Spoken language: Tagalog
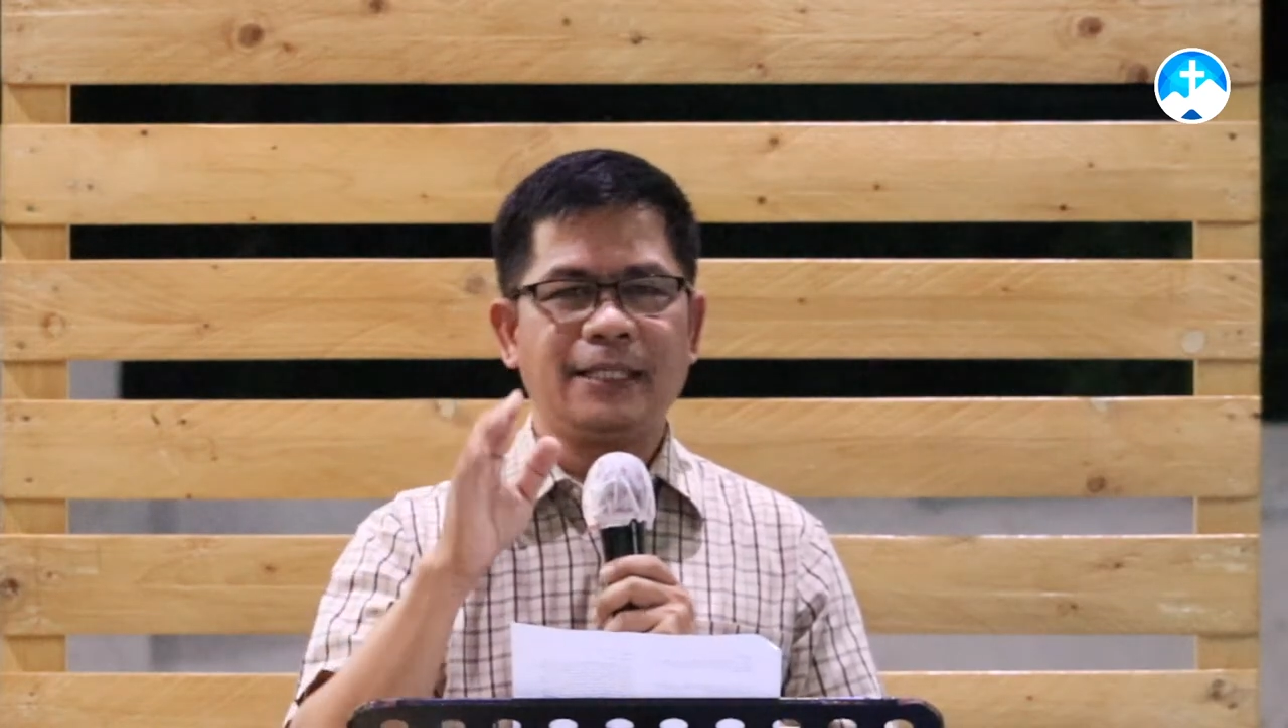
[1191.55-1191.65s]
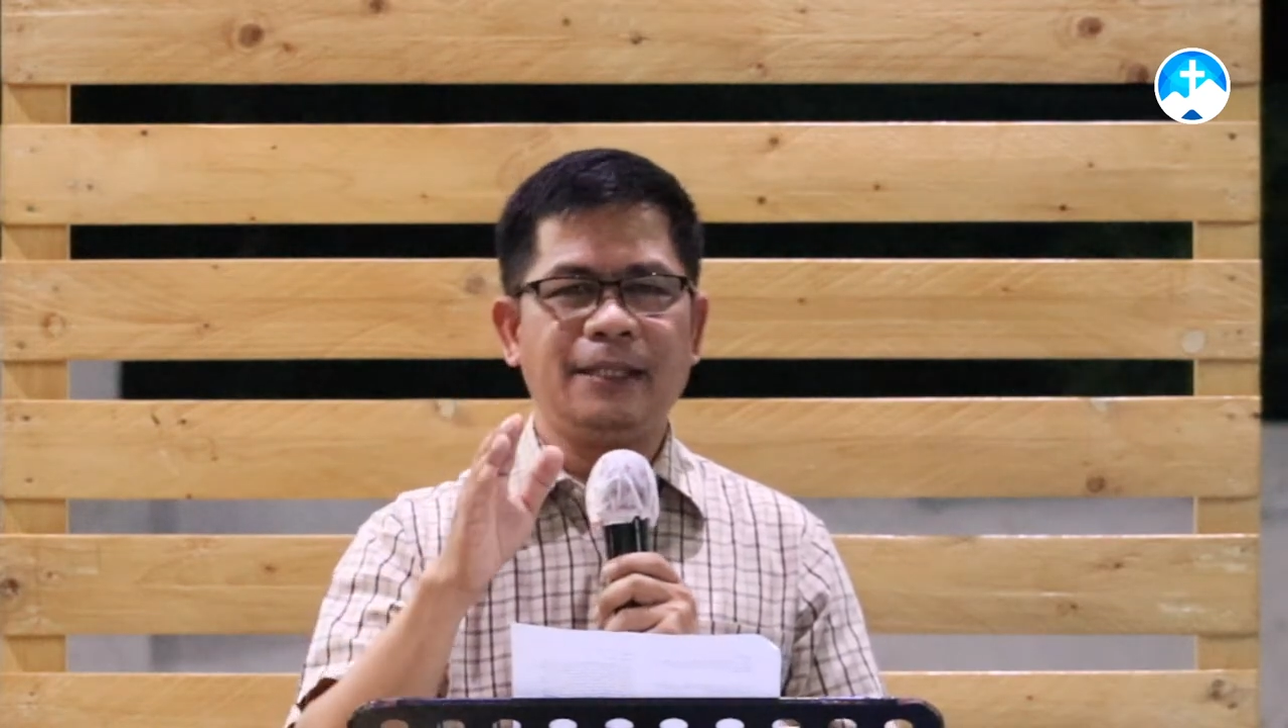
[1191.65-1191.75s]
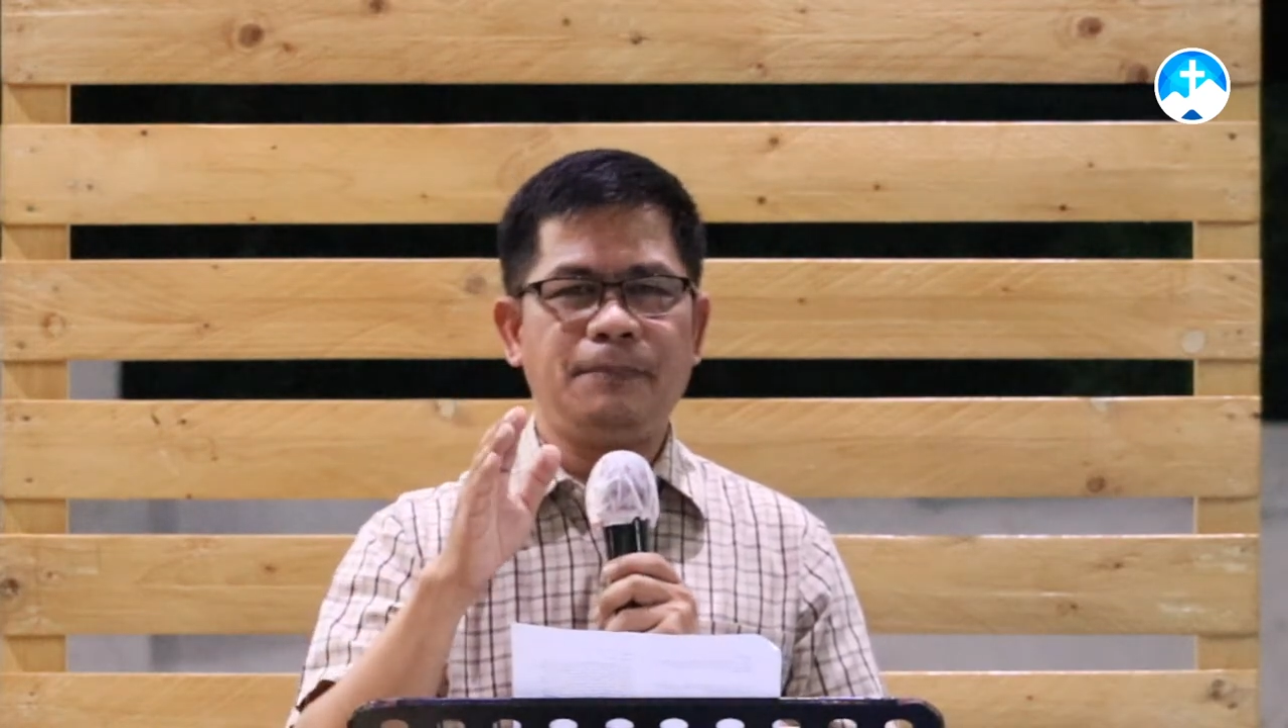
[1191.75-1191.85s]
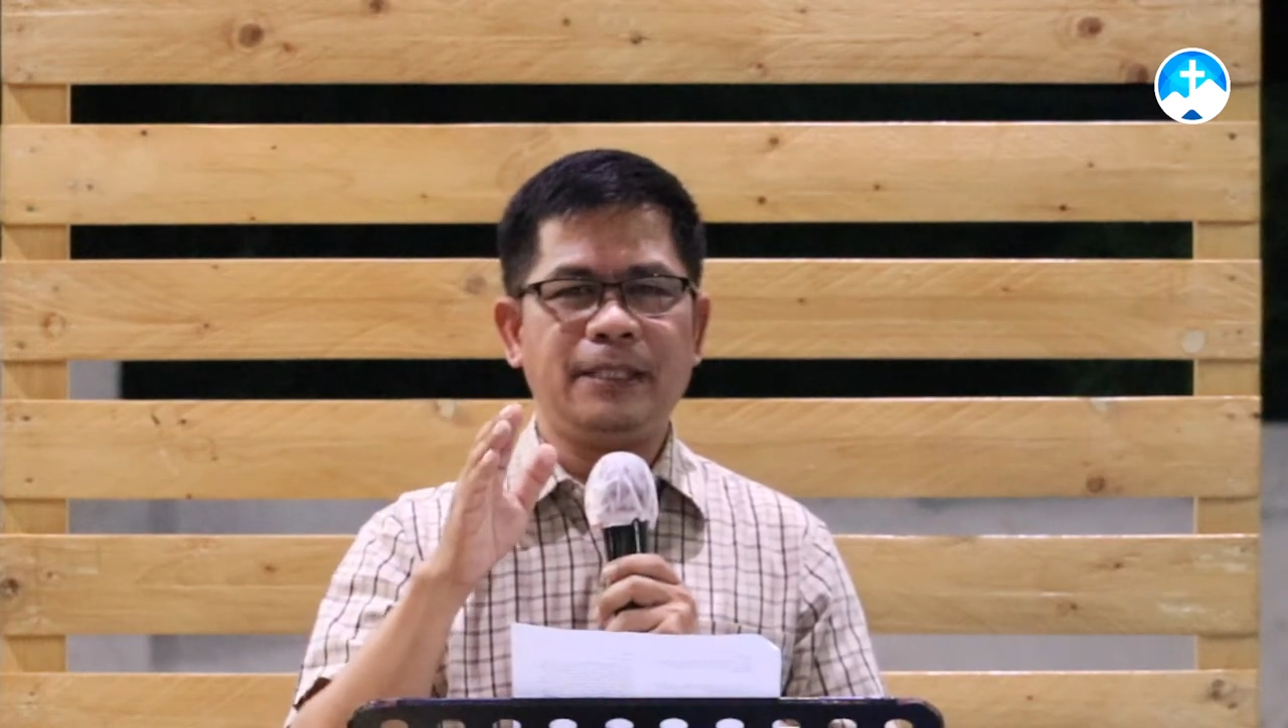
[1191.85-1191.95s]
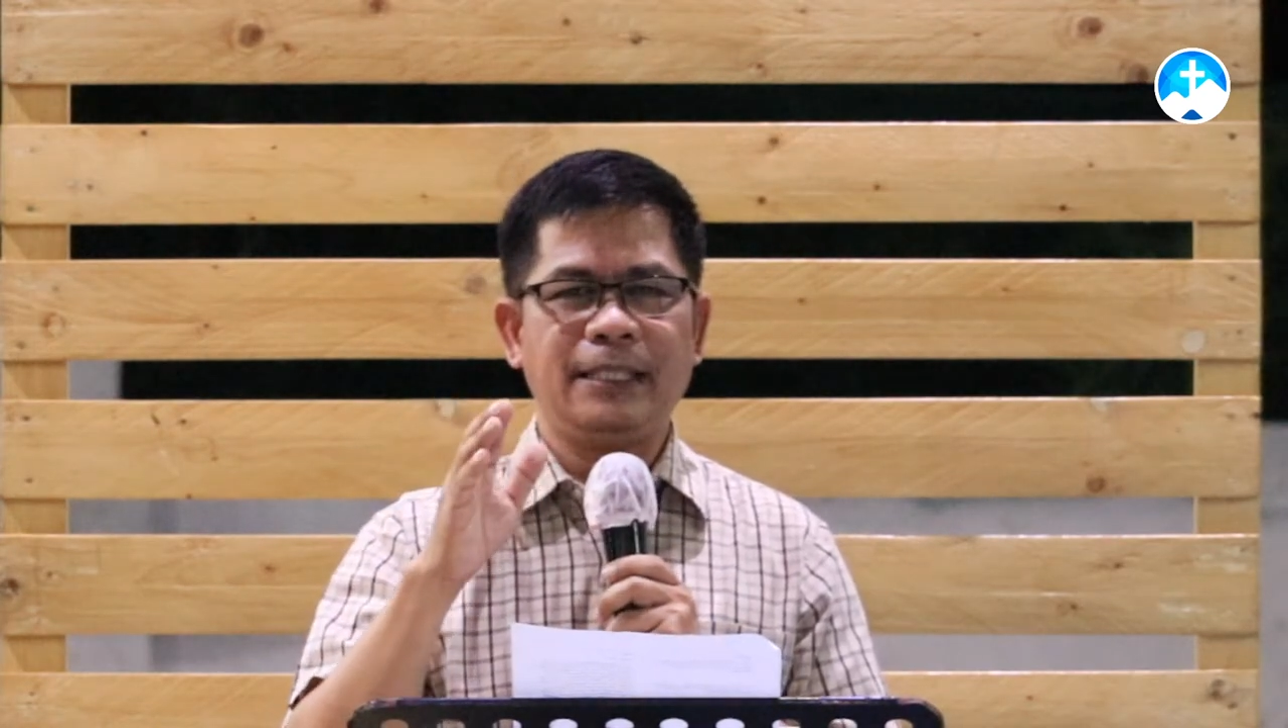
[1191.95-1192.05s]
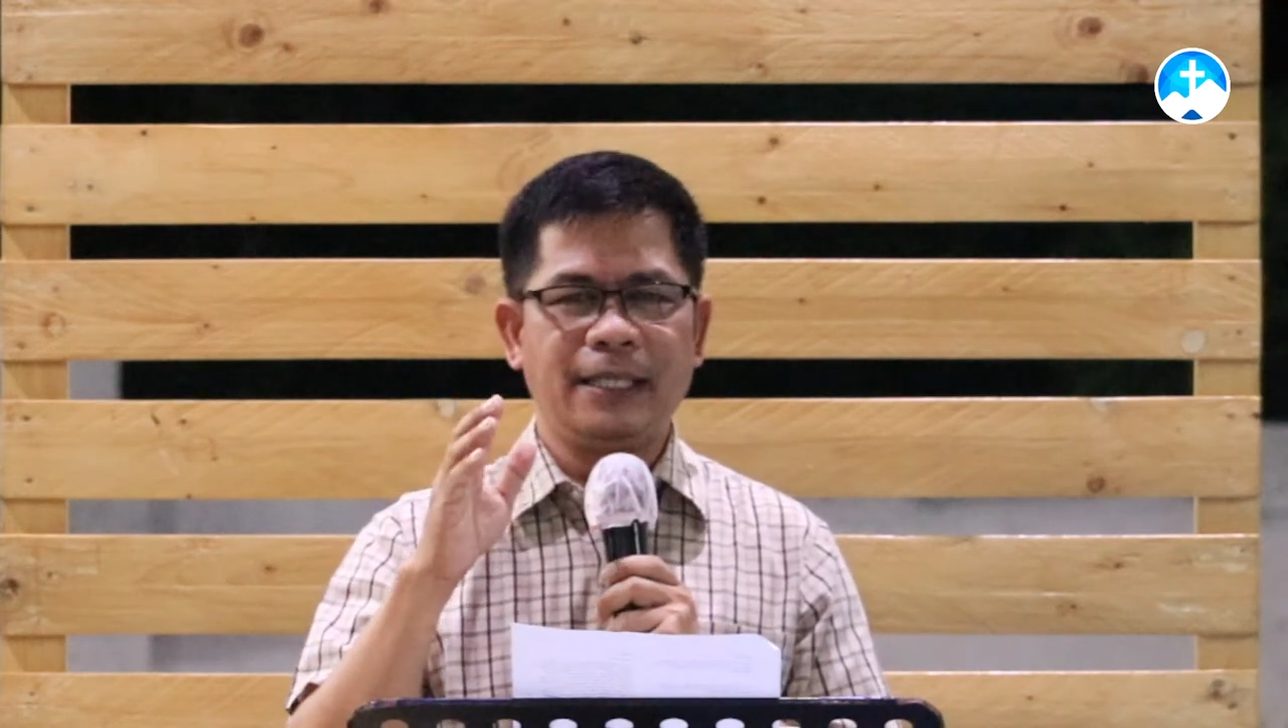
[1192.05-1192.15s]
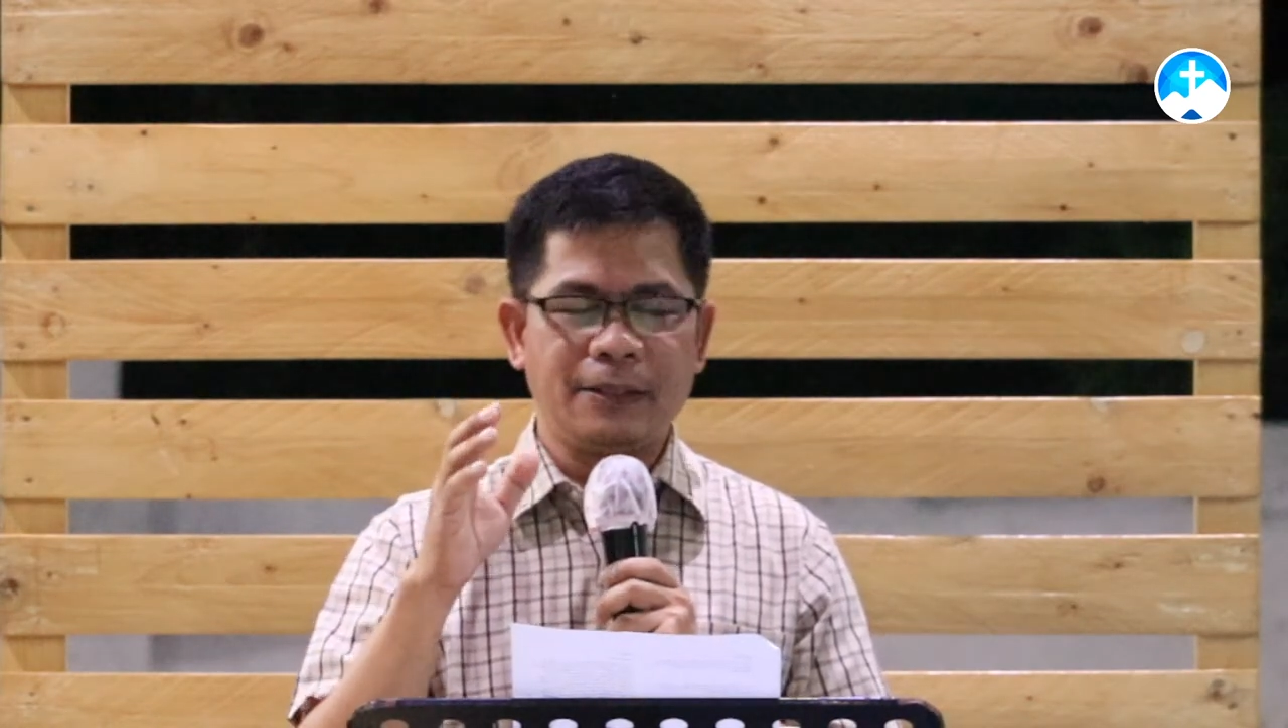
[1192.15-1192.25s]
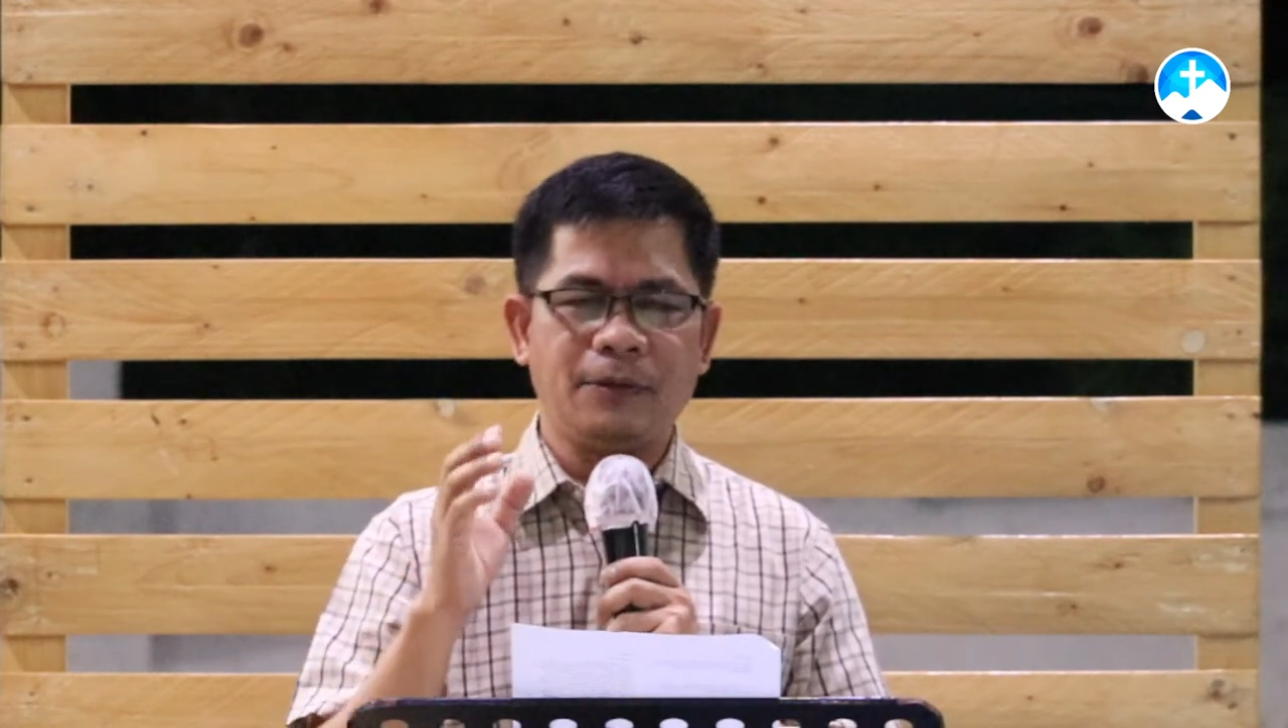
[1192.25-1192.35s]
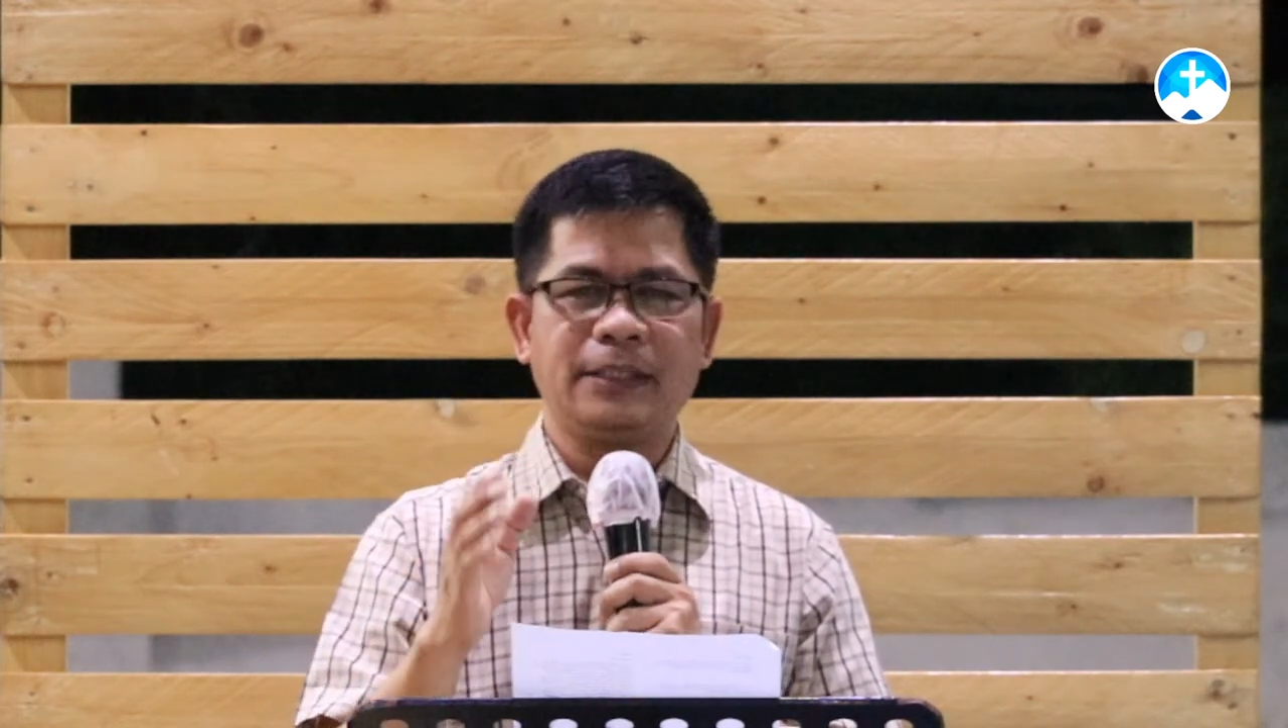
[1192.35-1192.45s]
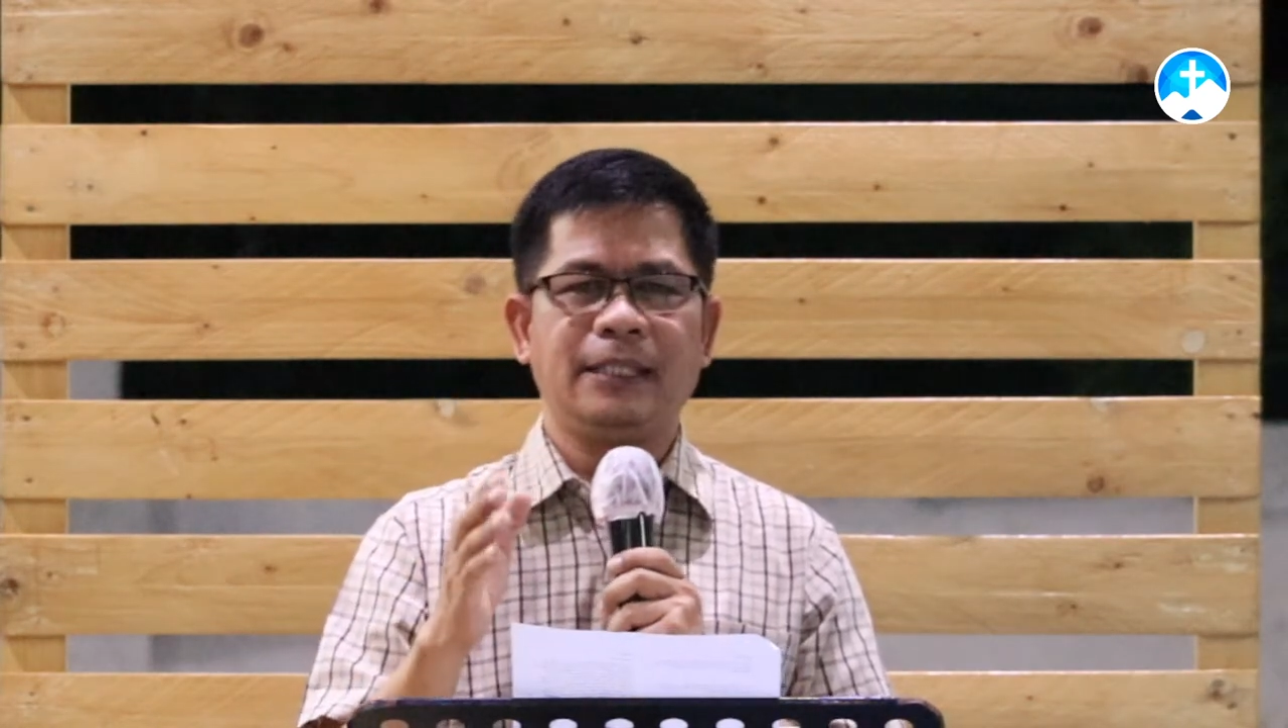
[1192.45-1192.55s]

ibinigay ko at